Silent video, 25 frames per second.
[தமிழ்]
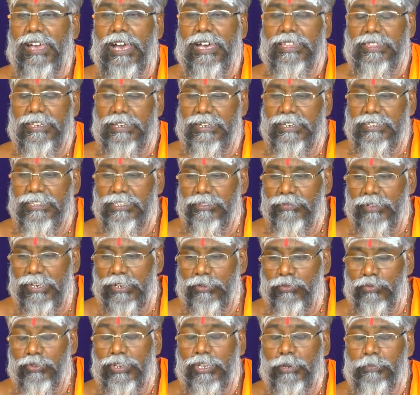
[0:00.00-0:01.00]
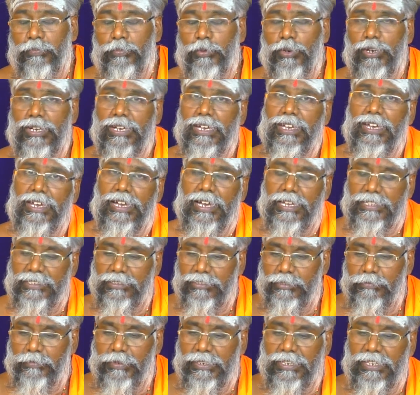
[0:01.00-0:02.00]
அதிலிருந்து வரக்கூடிய புகை
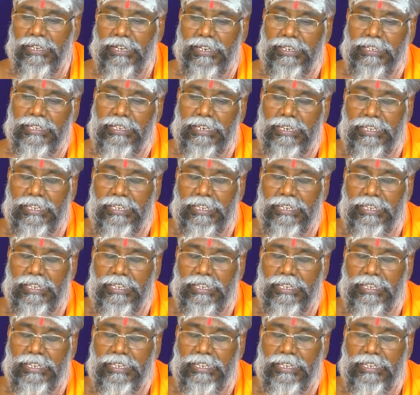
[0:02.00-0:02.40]
அதாவது பிரியாணி